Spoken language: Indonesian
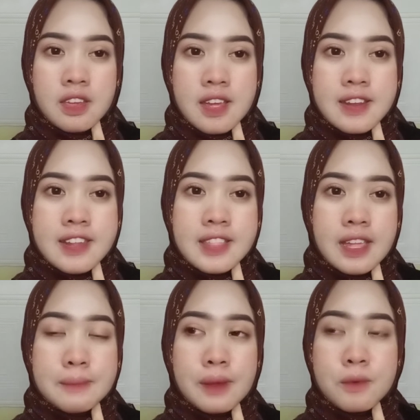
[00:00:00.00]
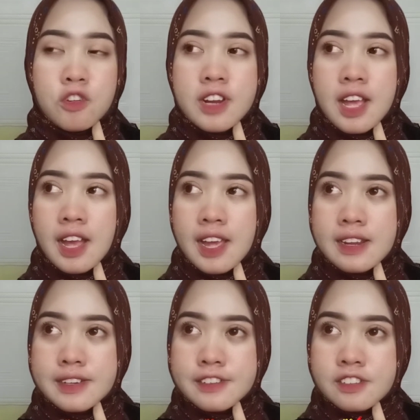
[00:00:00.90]
Dia tanpa
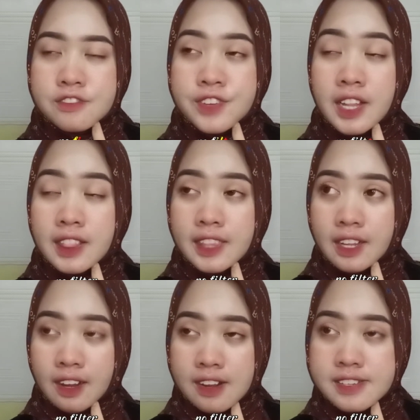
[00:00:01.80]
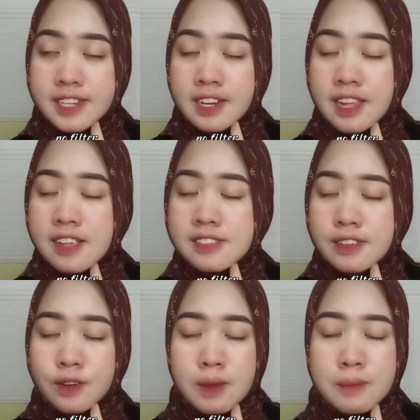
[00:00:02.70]
menggunakan filter, jadi hasilnya
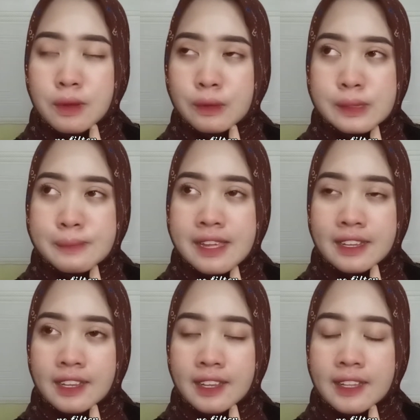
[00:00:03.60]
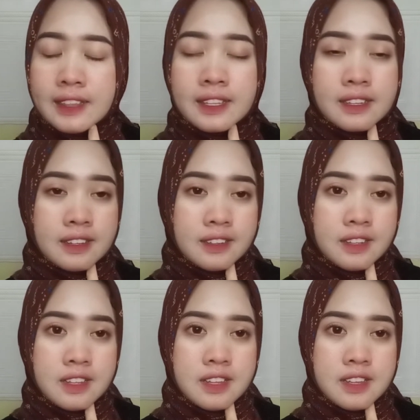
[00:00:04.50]
udah bagus banget.
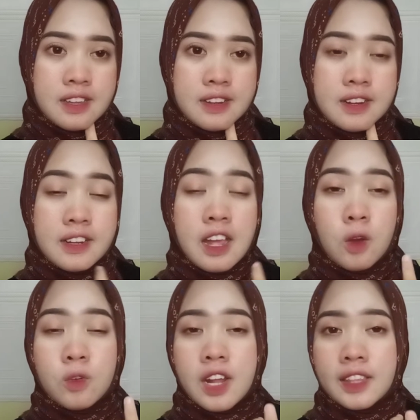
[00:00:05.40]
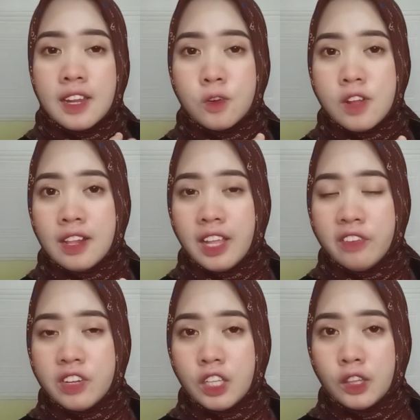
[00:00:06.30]
Dan ini aku udah tadi udah live
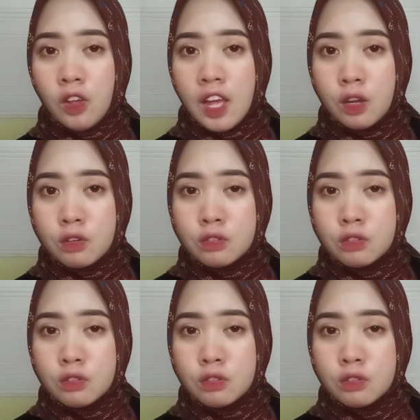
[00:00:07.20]
di TikTok aku.